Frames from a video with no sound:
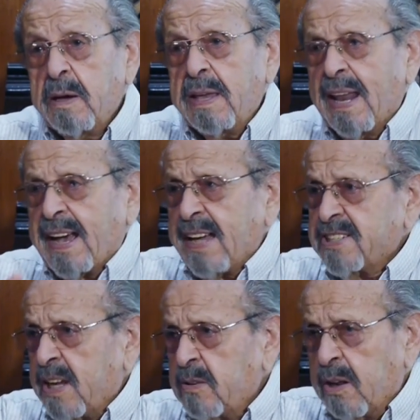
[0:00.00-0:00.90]
La
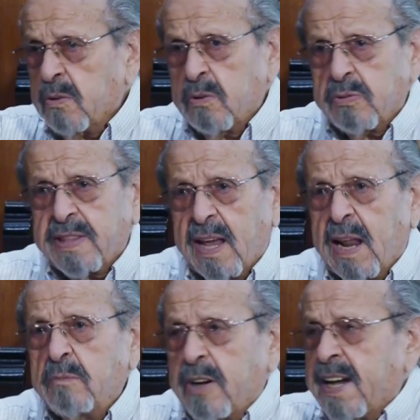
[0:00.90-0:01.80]
casa no le gusta,
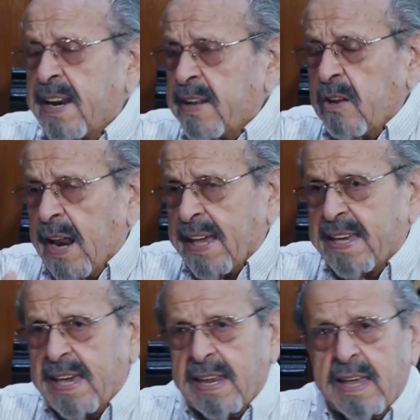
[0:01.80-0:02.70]
la mujer no la
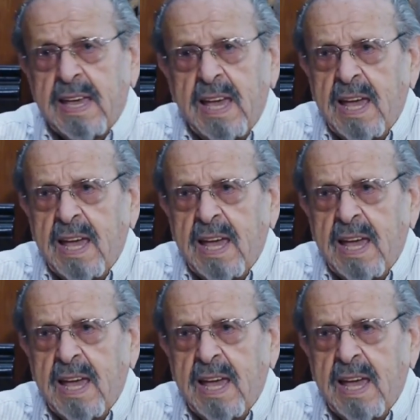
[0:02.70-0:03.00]
quiere,